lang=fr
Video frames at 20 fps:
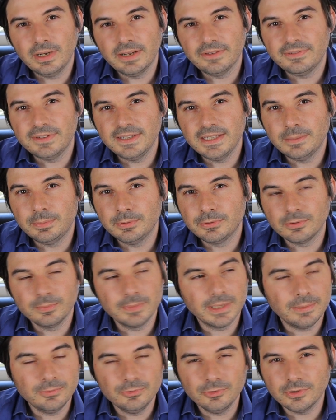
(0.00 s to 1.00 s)
la fille, elle peut
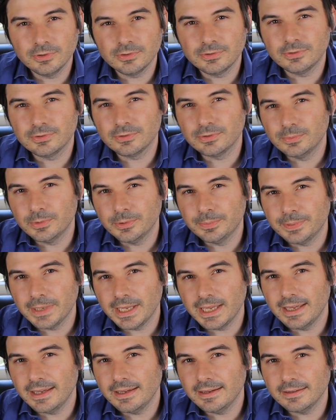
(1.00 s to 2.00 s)
tomber amoureuse de son
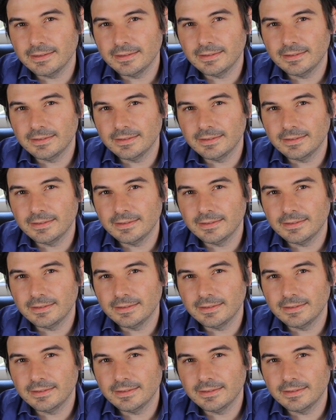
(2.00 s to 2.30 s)
beau-père.